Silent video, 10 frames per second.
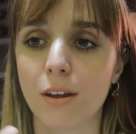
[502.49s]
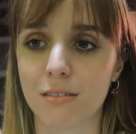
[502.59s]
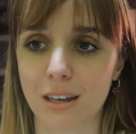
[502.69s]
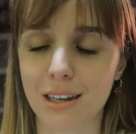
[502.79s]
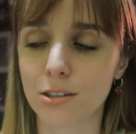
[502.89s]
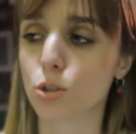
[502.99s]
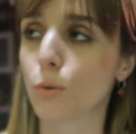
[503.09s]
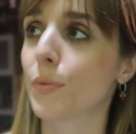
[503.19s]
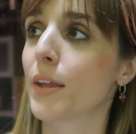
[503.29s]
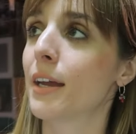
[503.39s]
Entre
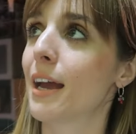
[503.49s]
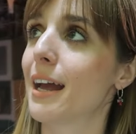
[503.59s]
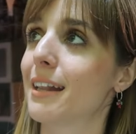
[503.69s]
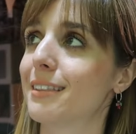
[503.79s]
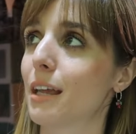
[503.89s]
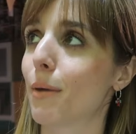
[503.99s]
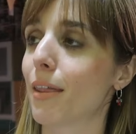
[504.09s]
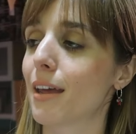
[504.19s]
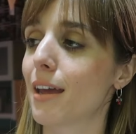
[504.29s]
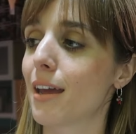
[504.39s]
eso, el tema
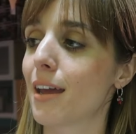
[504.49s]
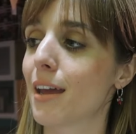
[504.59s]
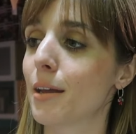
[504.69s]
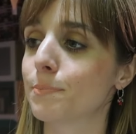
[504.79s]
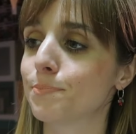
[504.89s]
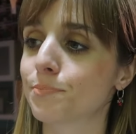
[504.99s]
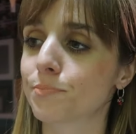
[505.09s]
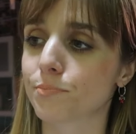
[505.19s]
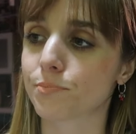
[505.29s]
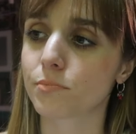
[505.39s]
de
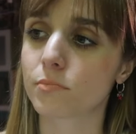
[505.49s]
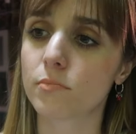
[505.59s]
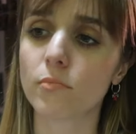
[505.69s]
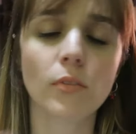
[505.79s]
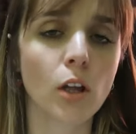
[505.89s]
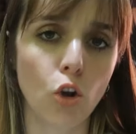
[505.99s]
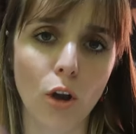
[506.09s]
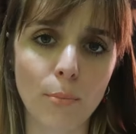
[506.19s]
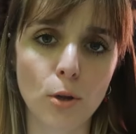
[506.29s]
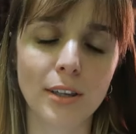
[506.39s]
mm, los
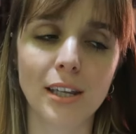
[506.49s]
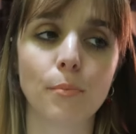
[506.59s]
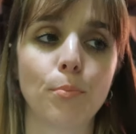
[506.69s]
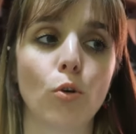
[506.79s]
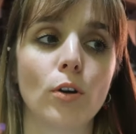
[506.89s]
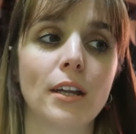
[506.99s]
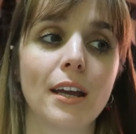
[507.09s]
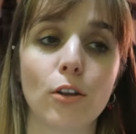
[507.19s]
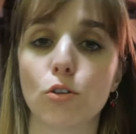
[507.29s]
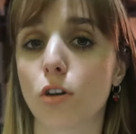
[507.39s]
cambios de tiempo
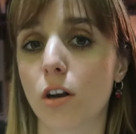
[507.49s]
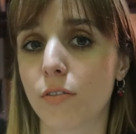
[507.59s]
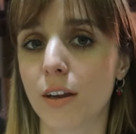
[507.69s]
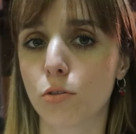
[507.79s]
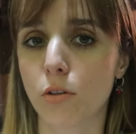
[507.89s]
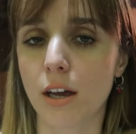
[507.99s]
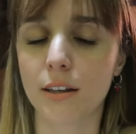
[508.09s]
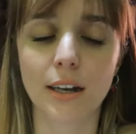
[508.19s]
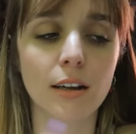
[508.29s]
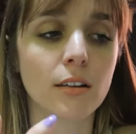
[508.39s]
y que yo estaba resfriada esos días
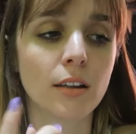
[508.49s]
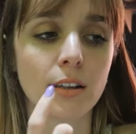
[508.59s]
atrás,